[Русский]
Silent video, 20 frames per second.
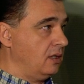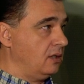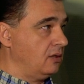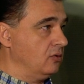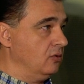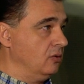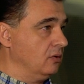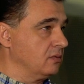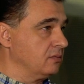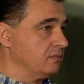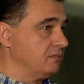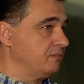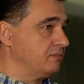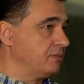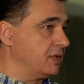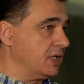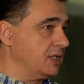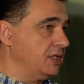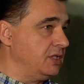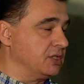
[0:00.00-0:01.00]
Но
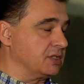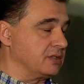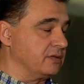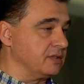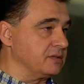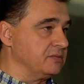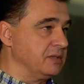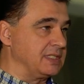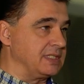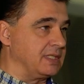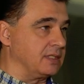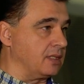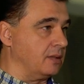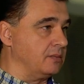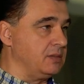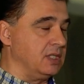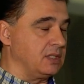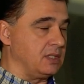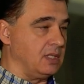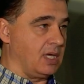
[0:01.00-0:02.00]
практического смысла
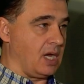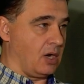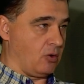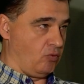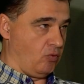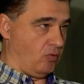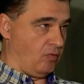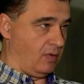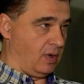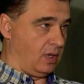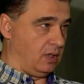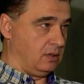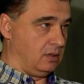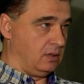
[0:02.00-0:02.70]
там нет никакого.